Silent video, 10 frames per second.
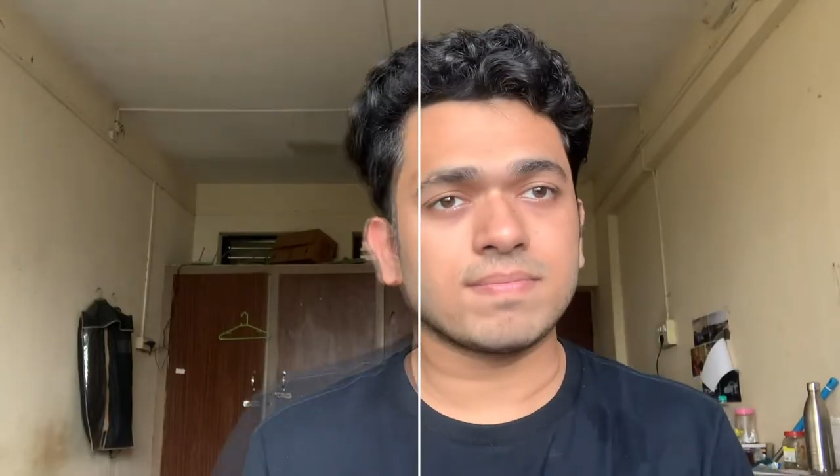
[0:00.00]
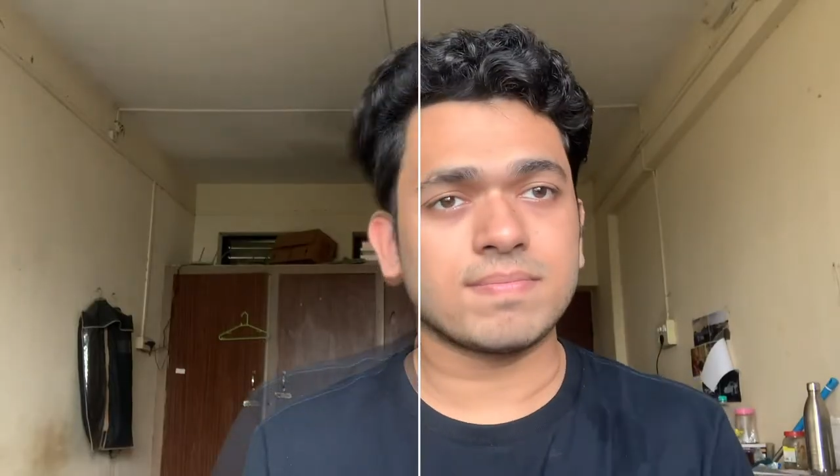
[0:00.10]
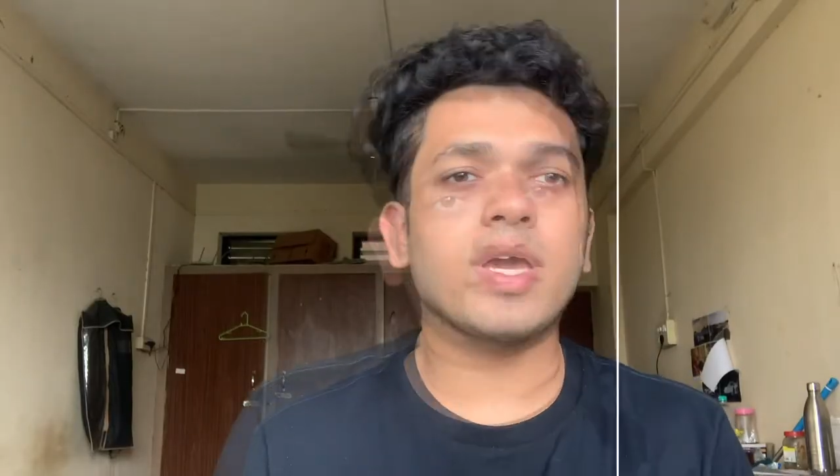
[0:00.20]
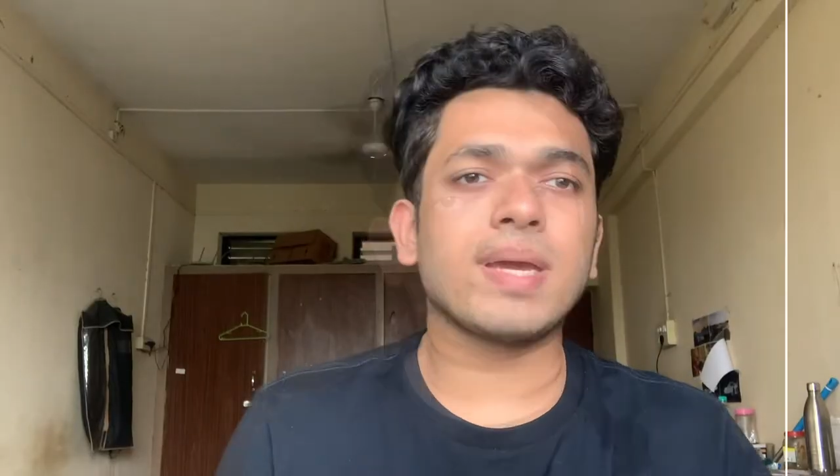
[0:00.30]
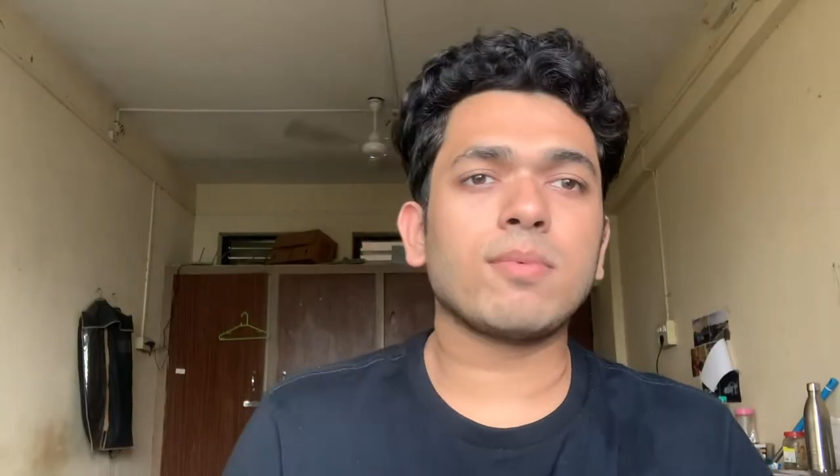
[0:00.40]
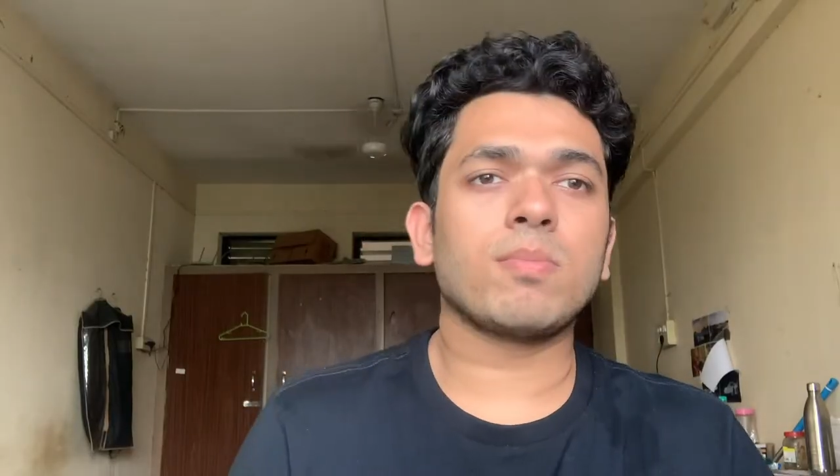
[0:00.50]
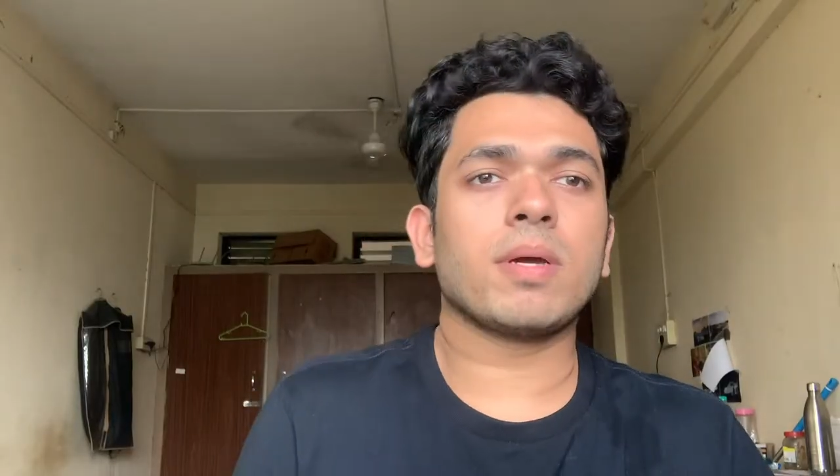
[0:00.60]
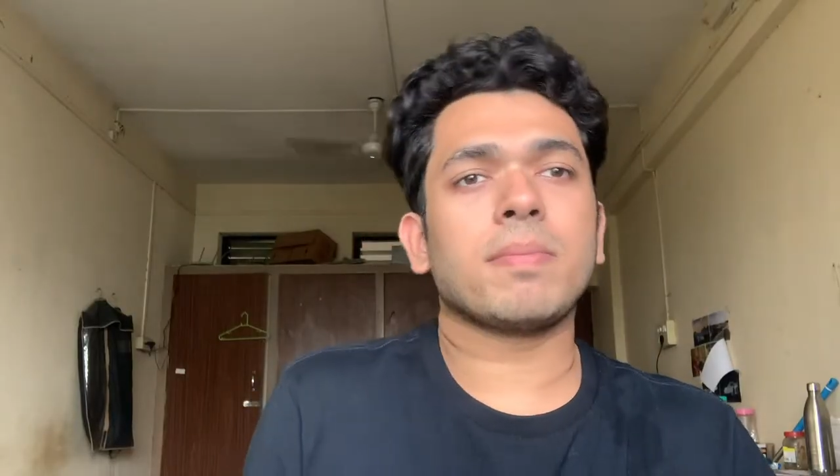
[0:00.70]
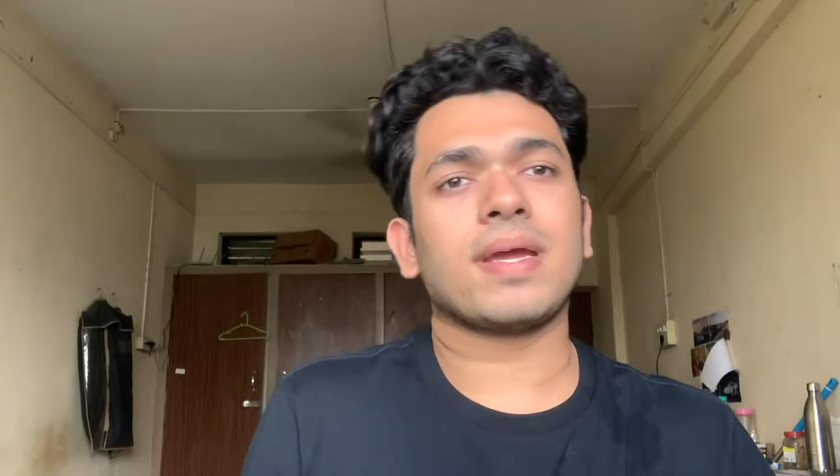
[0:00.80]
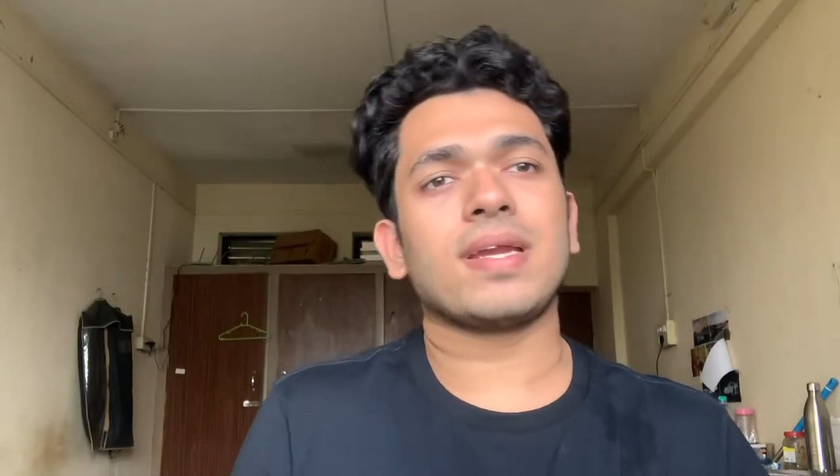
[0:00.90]
तो के ए
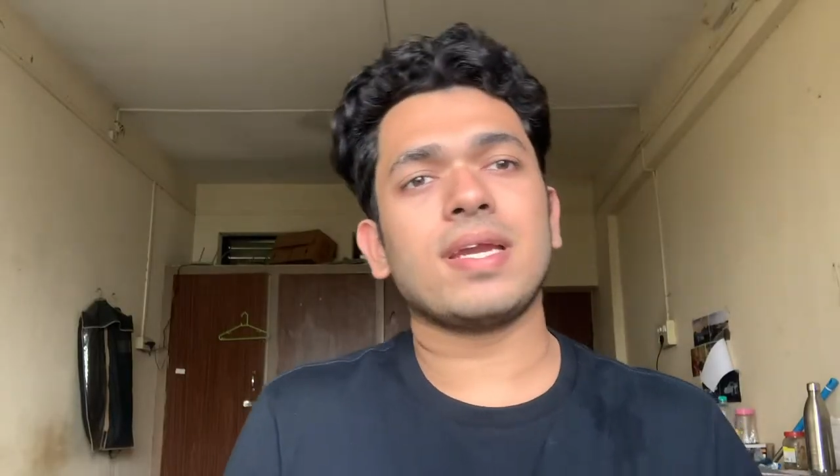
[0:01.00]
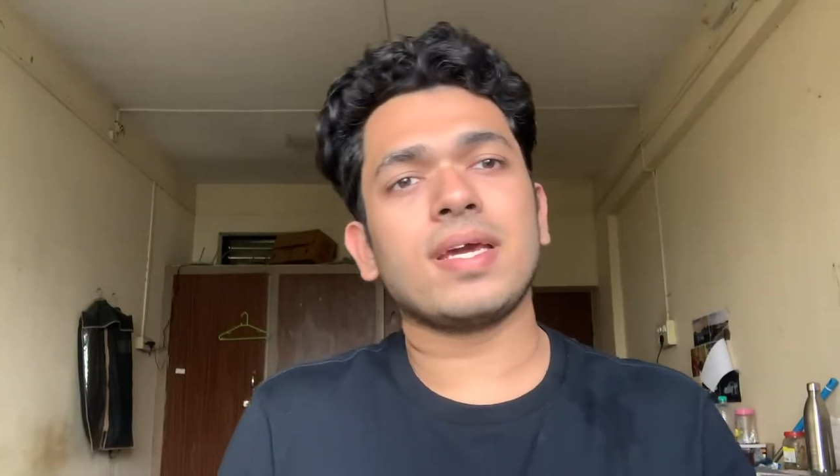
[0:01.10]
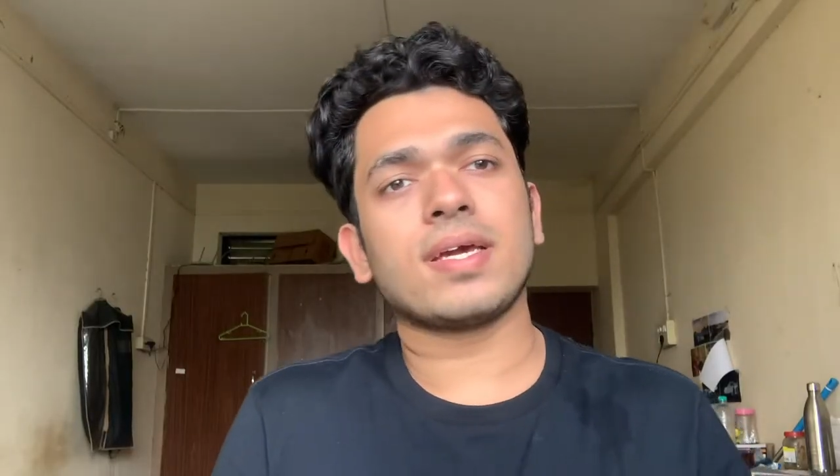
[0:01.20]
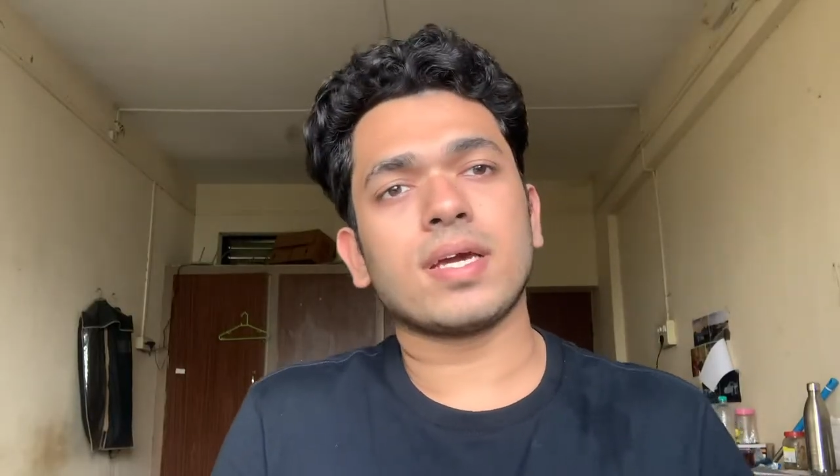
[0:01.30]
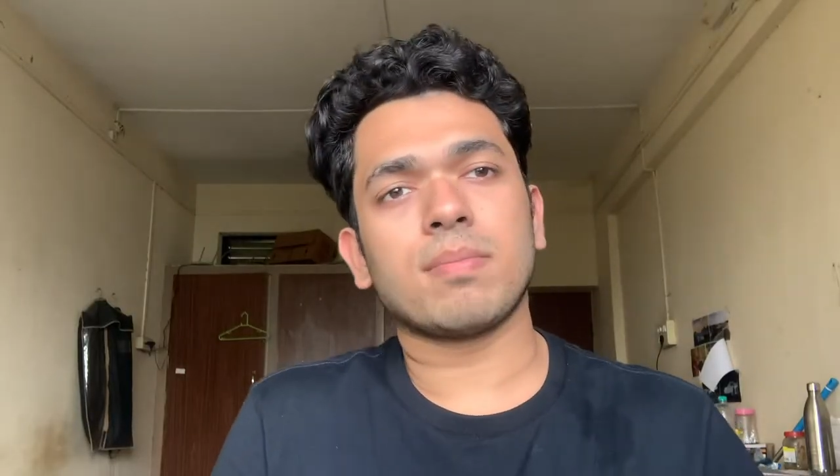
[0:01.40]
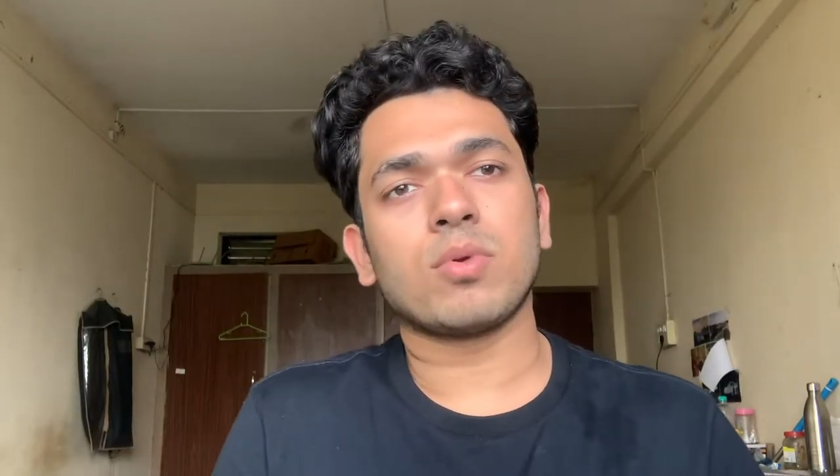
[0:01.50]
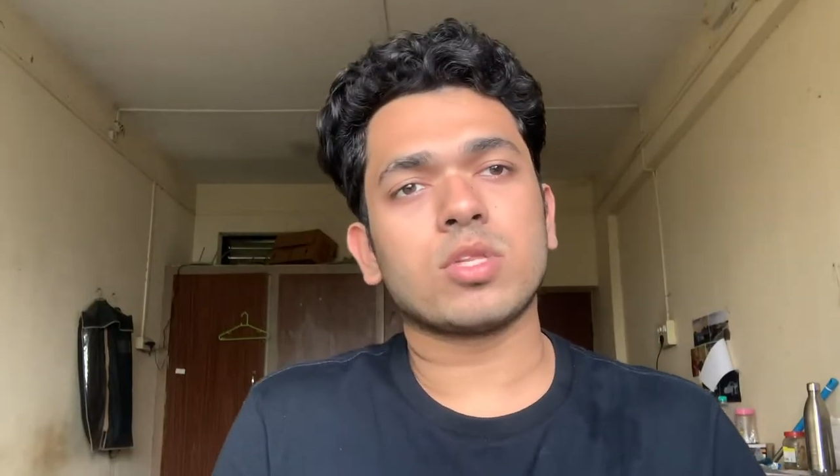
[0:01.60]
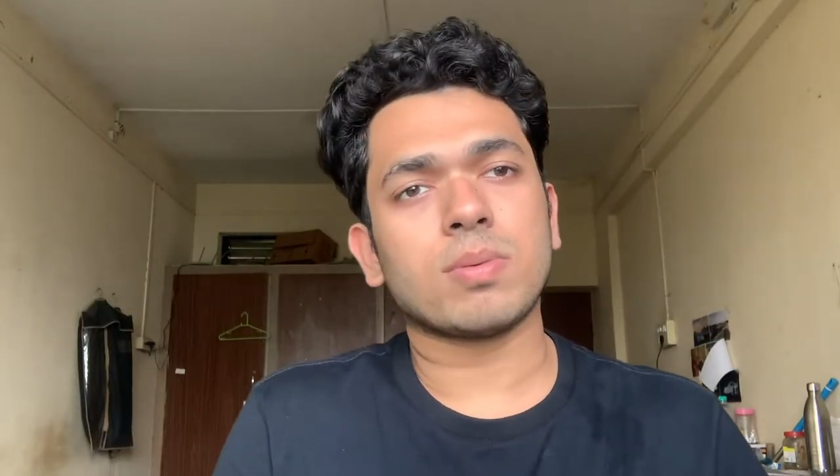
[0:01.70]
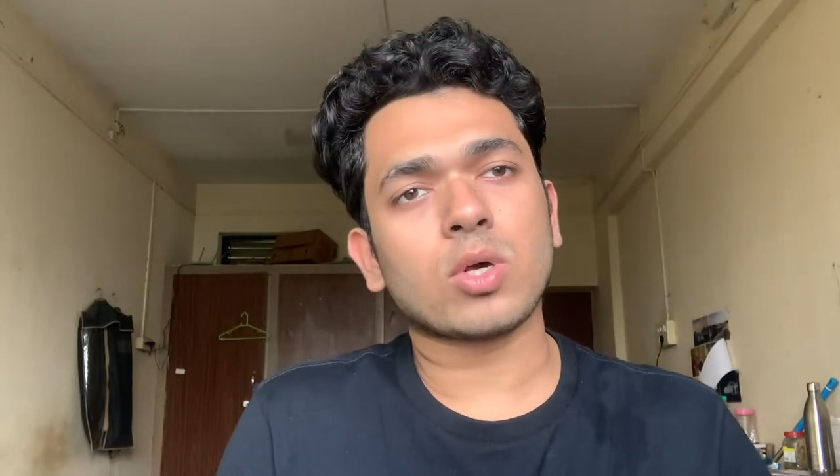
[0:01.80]
मुंबई मेनली म्यूनसिपल